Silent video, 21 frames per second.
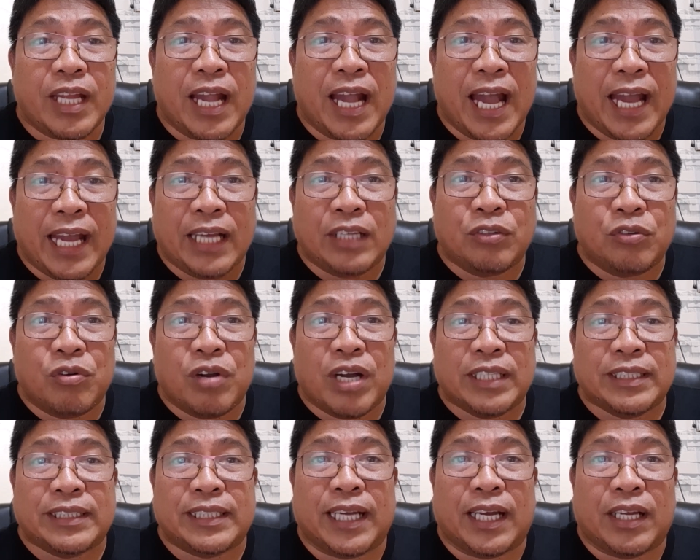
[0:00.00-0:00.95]
ay ito nga
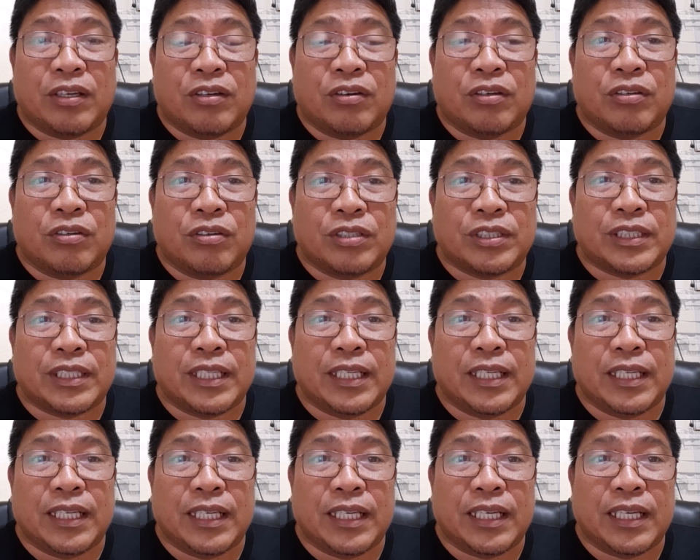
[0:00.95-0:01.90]
si ano no si
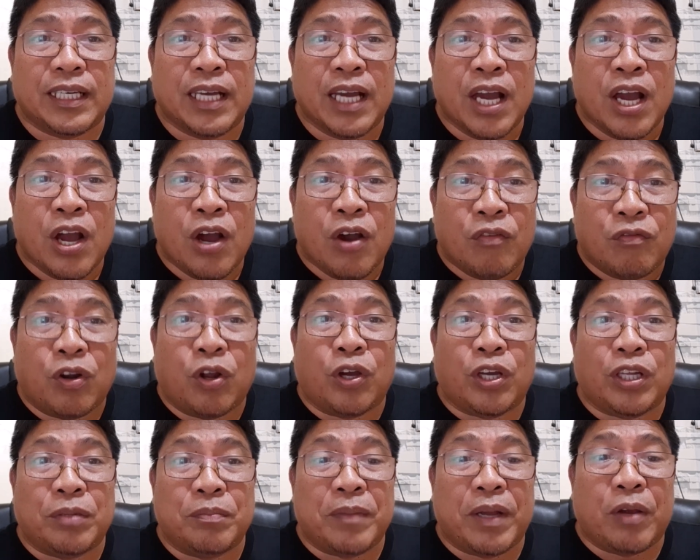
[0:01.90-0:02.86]

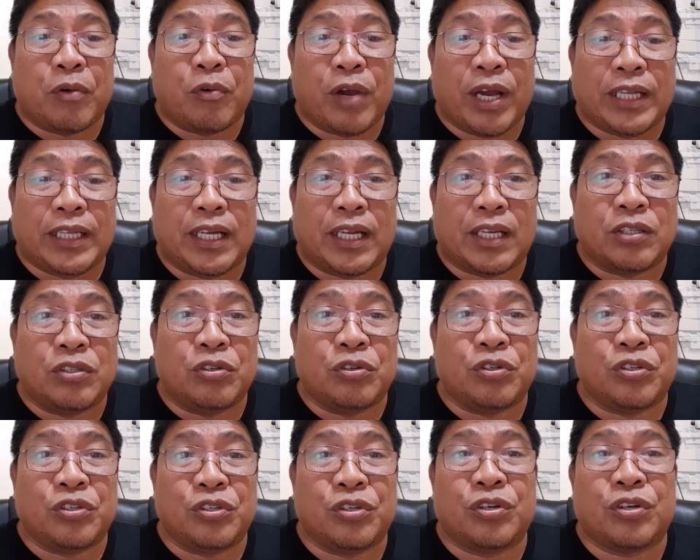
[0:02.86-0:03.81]
Floyd Mayweather
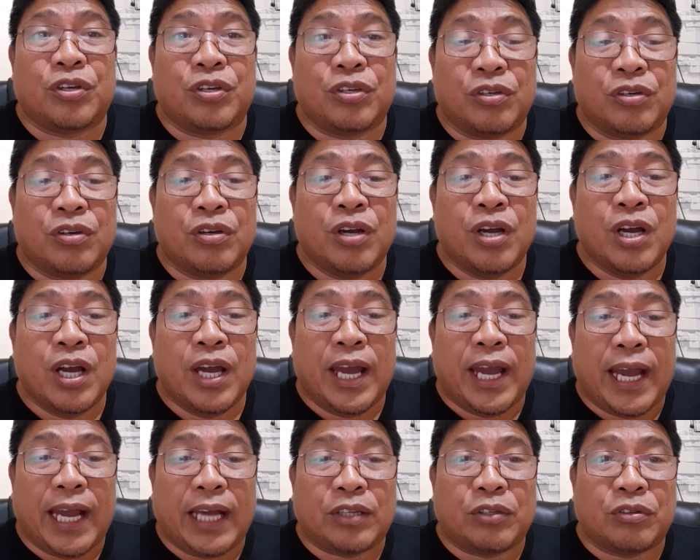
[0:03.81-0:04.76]
Jr. no.
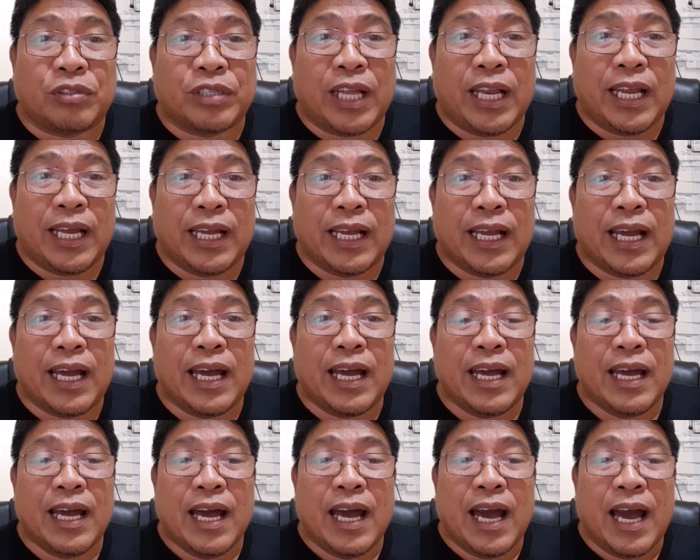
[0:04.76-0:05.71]
Ito
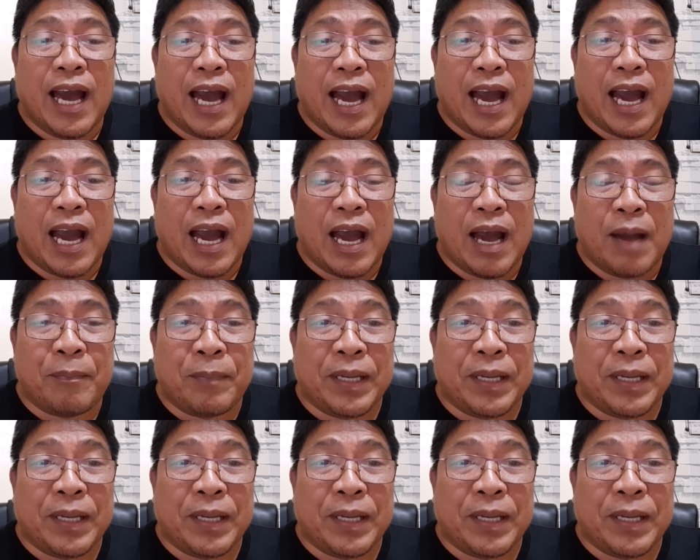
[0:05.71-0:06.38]
talaga uh,